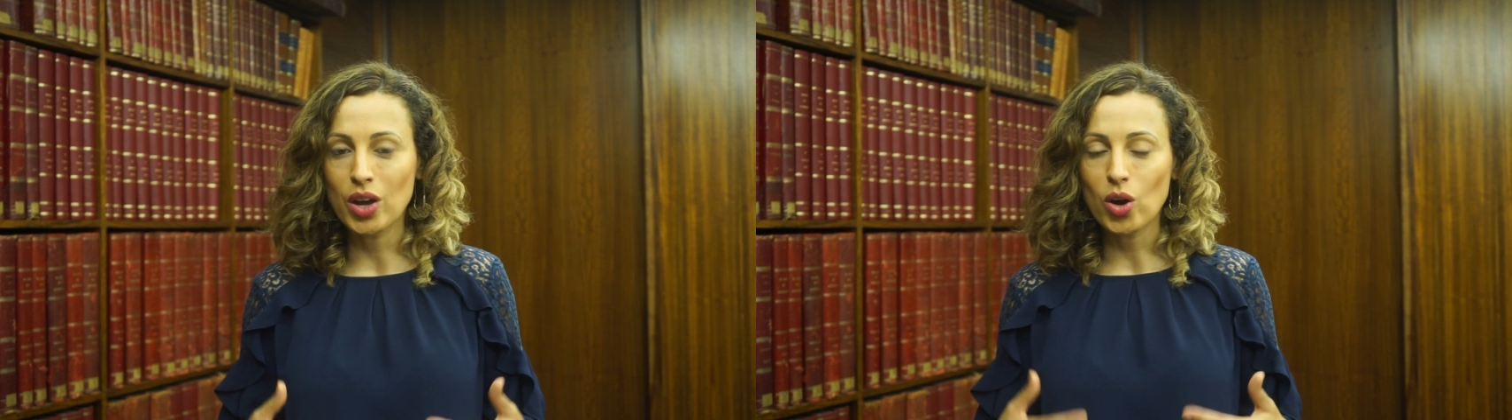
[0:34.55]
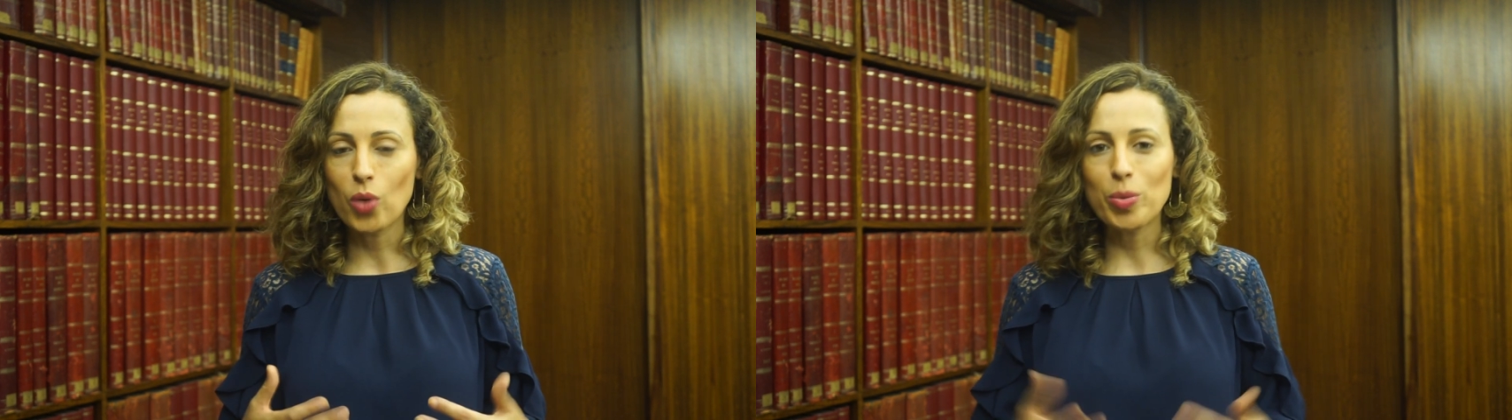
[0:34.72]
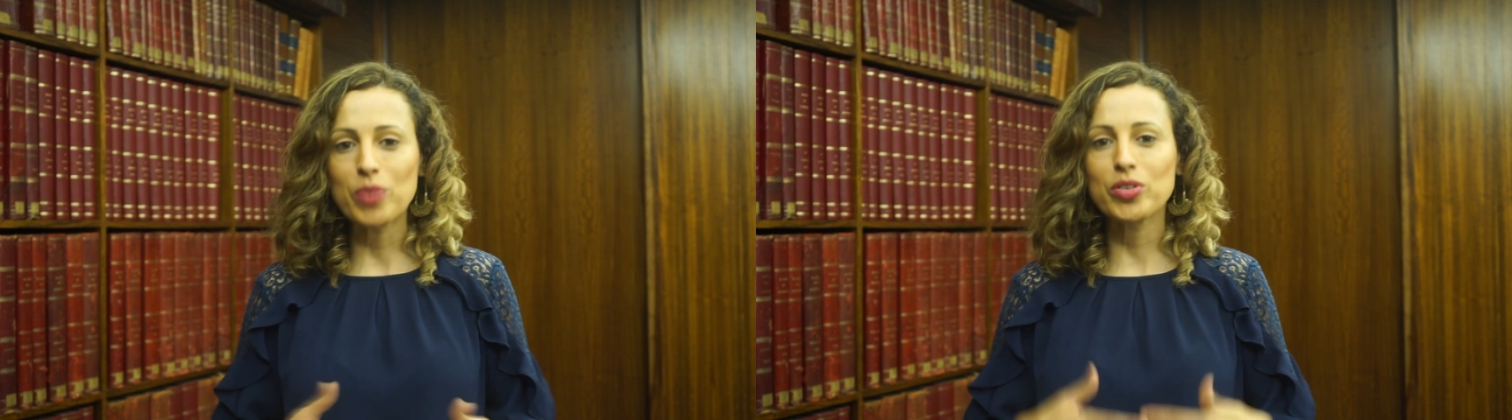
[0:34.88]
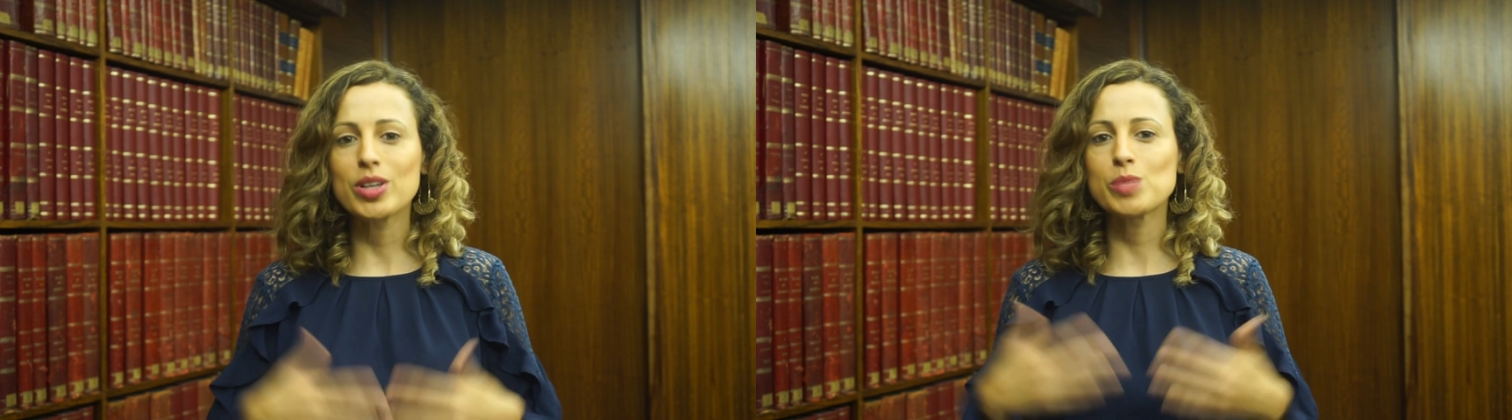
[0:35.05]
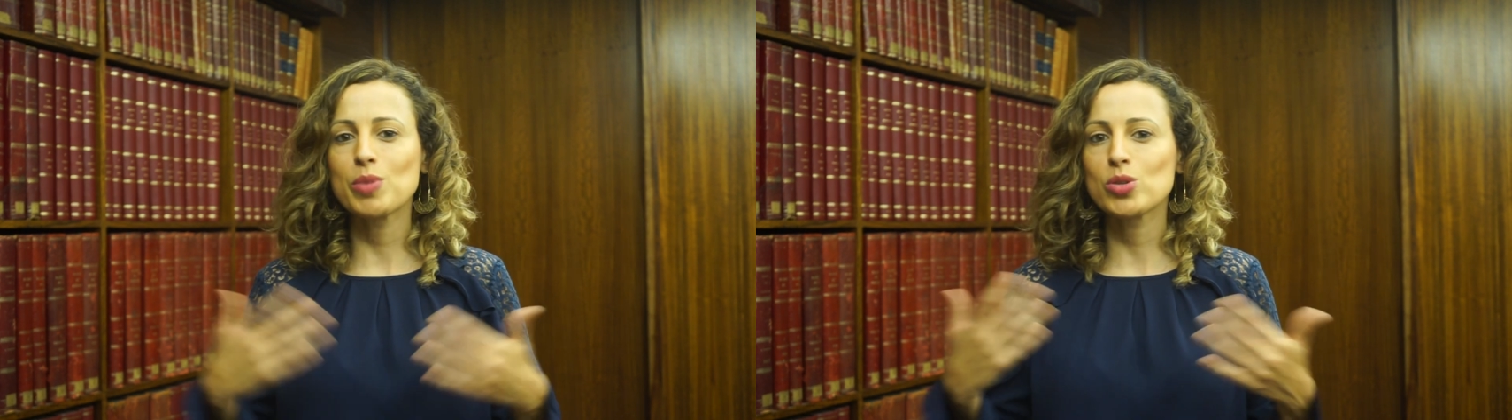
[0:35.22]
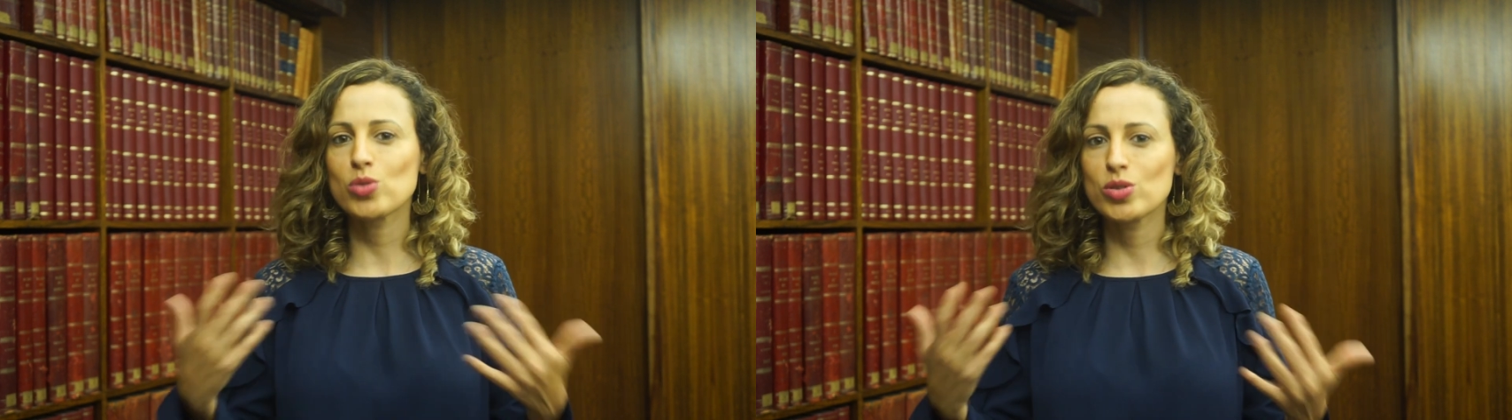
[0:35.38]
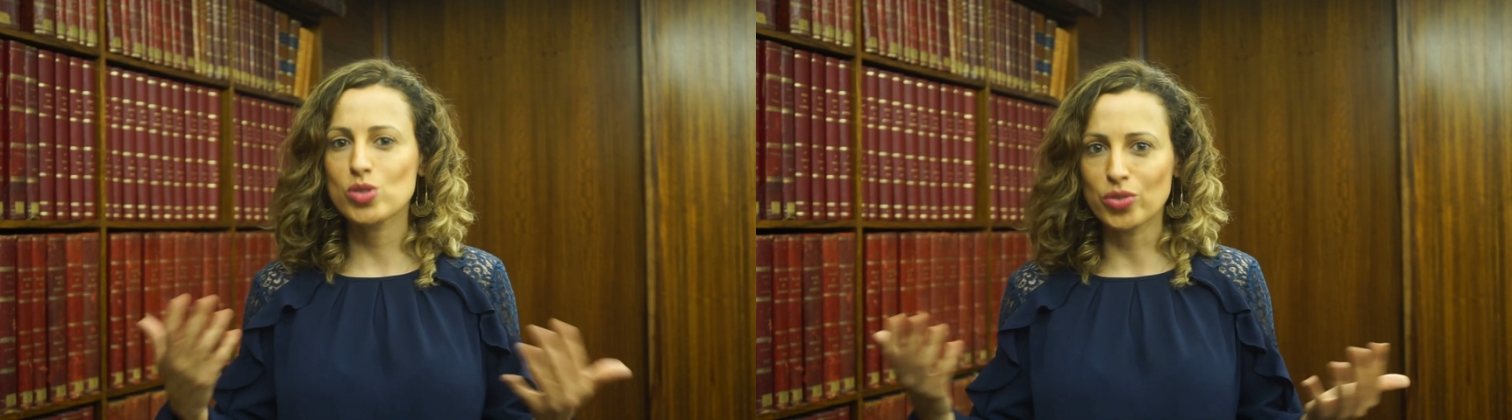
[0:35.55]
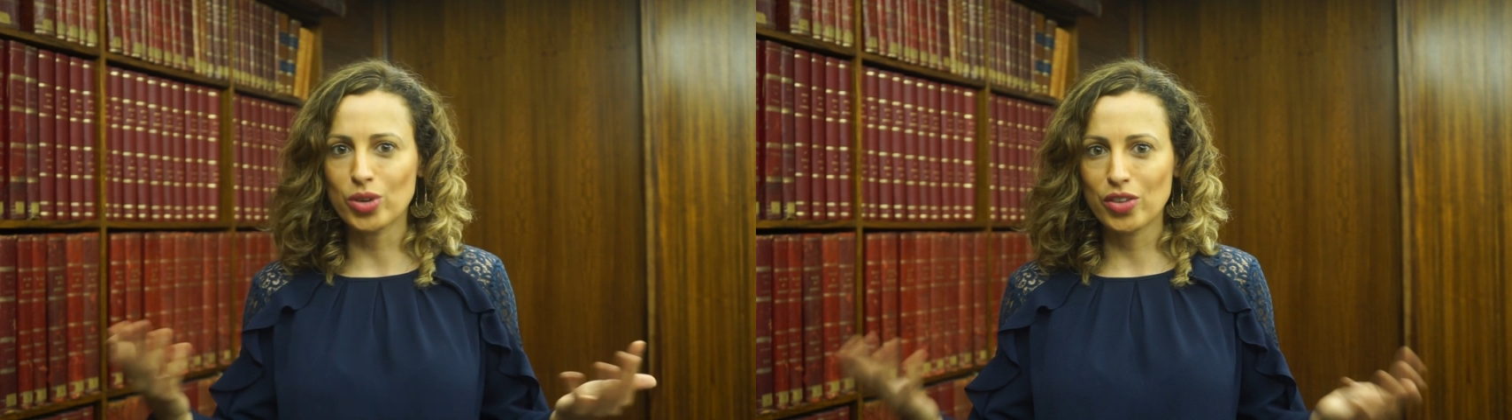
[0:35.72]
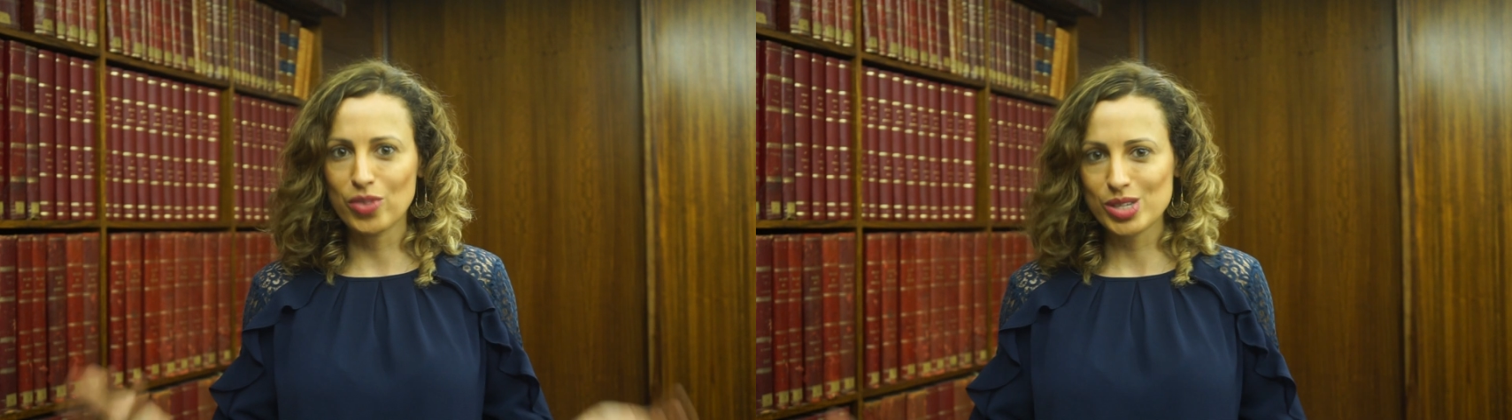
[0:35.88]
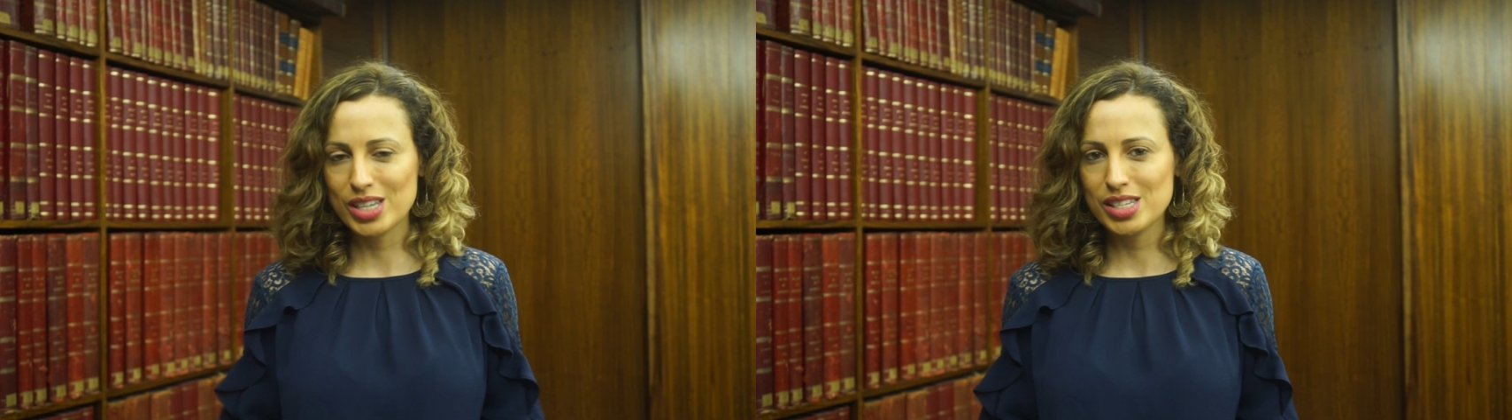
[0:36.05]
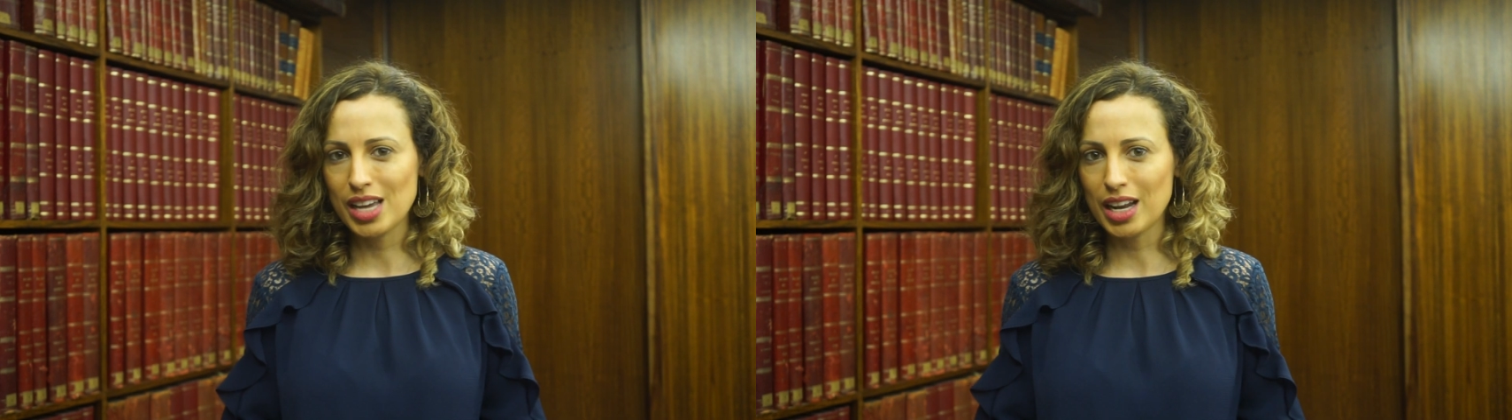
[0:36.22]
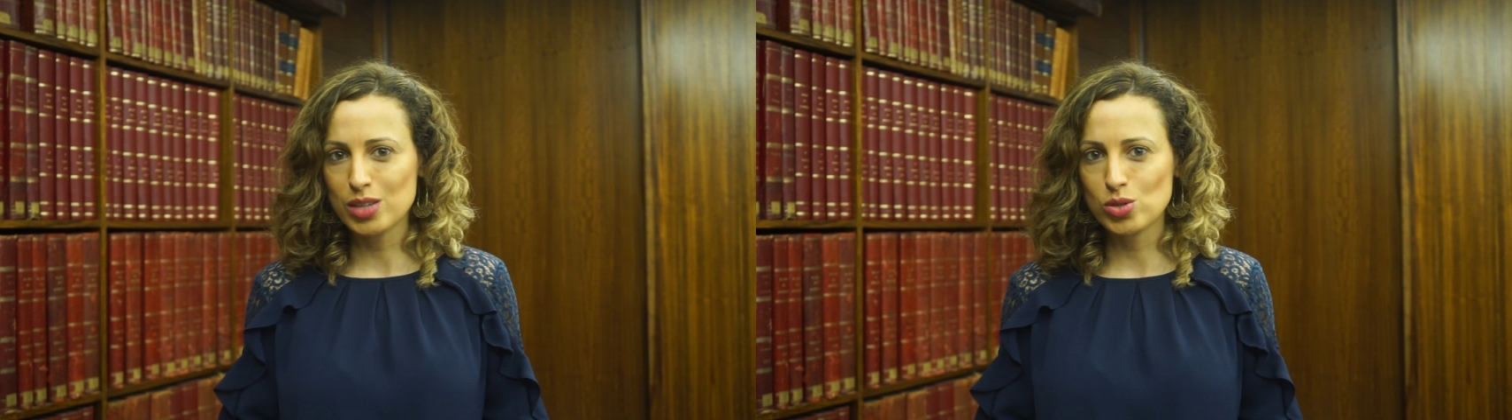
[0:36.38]
o perfil das pessoas com que você
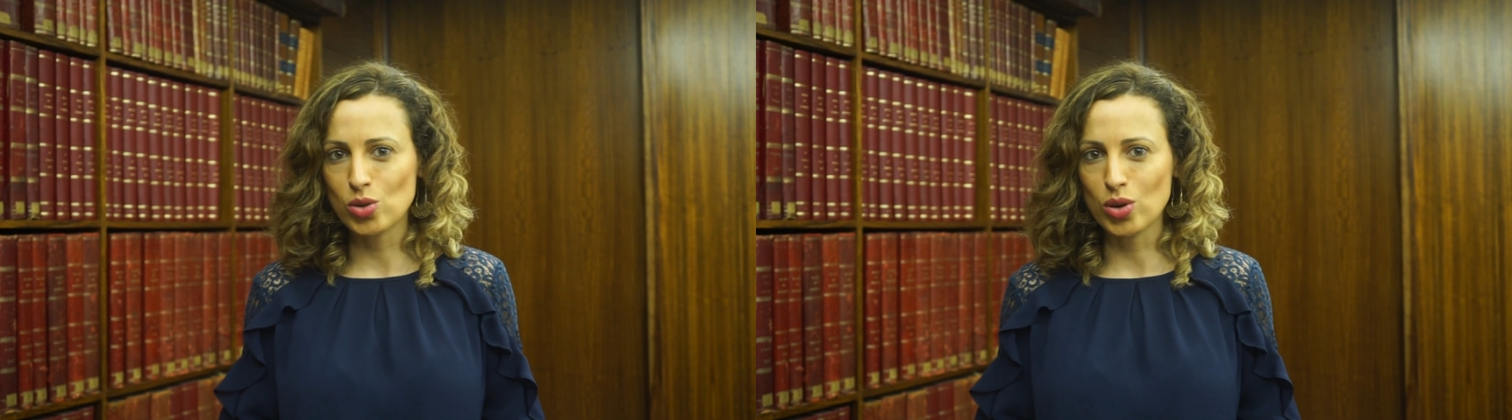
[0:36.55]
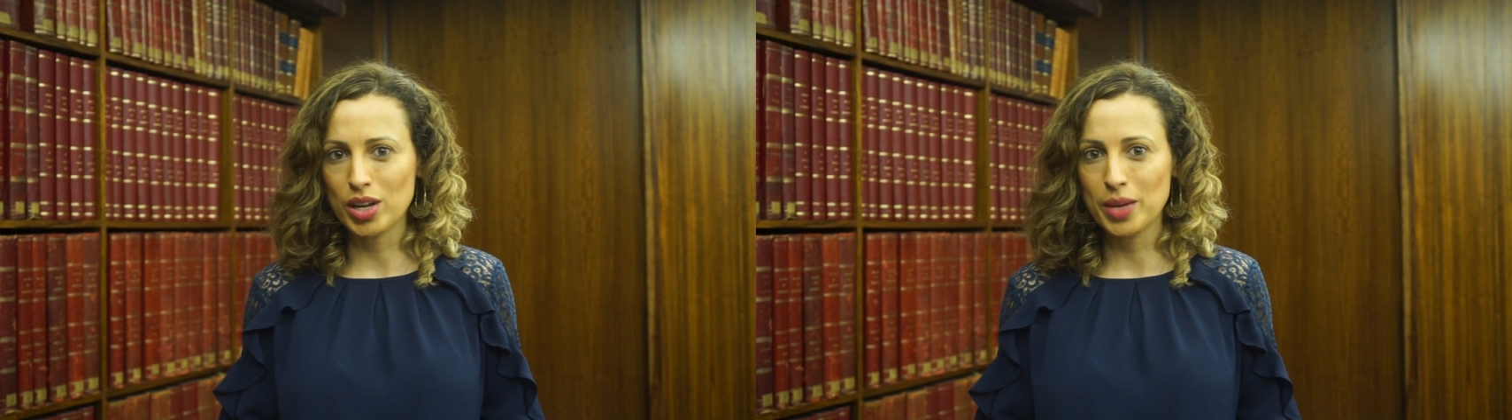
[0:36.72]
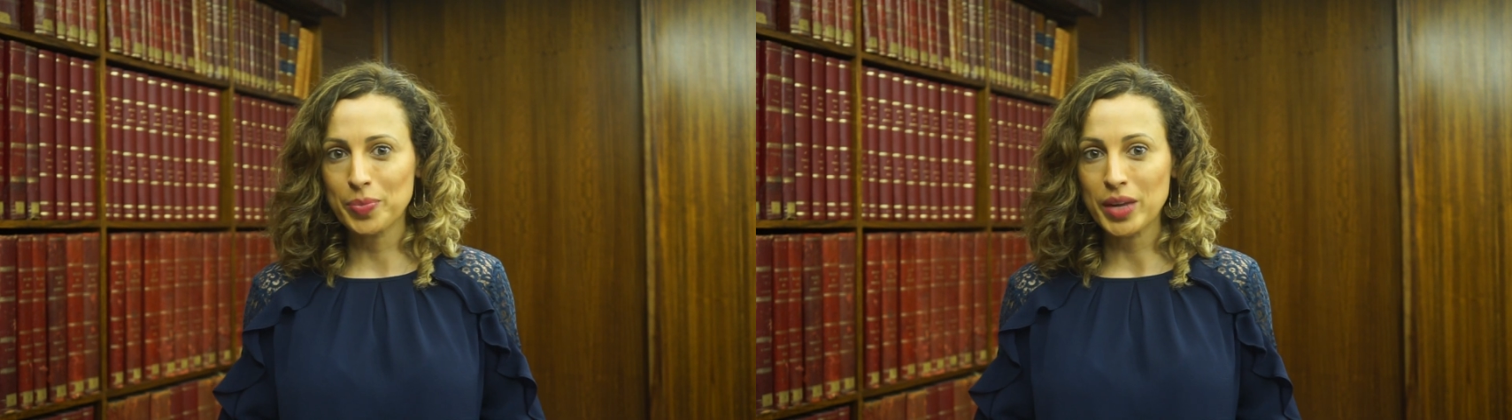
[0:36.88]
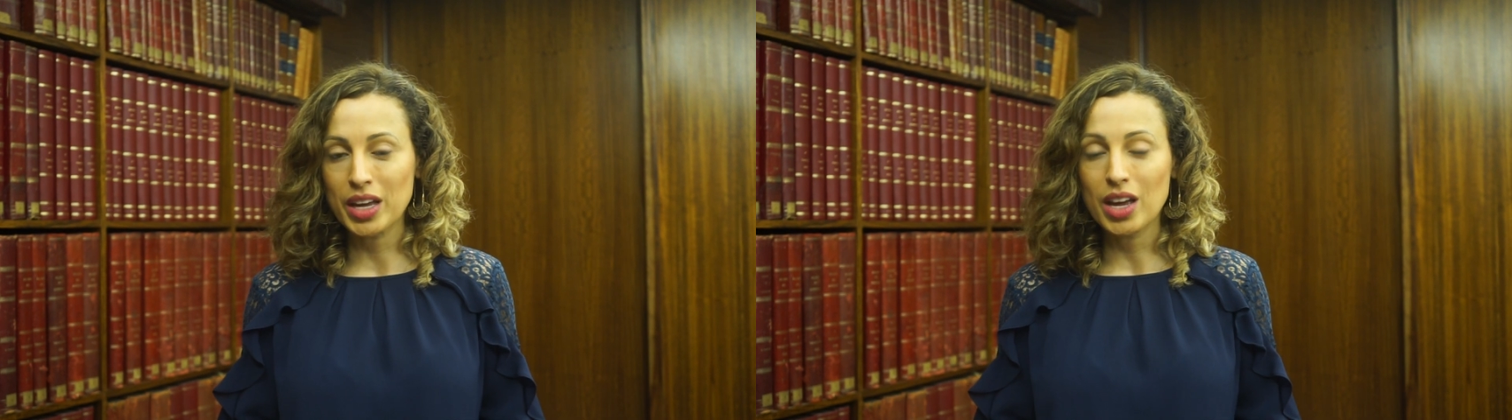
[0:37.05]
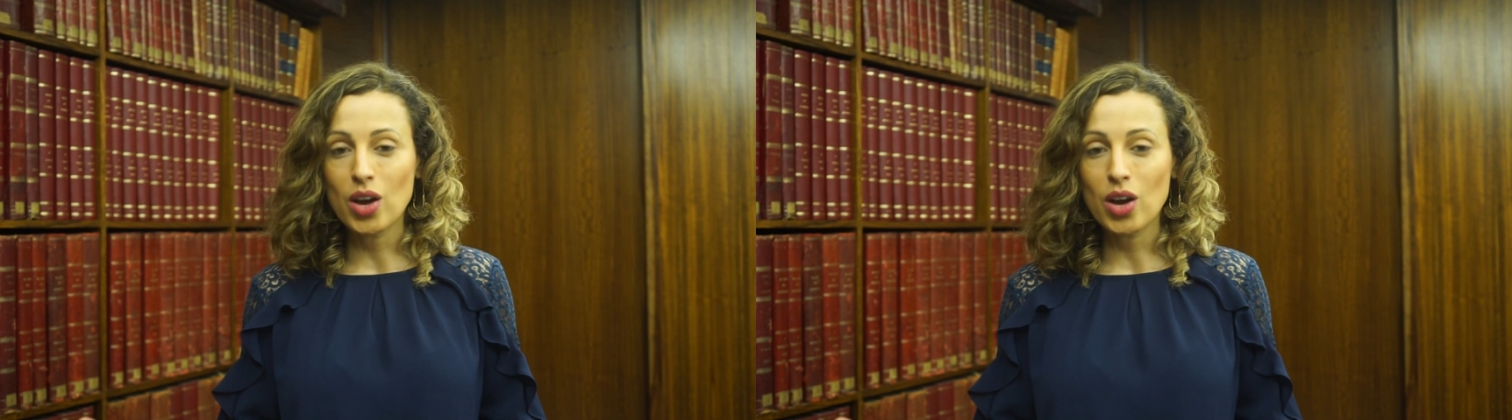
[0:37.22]
se relaciona,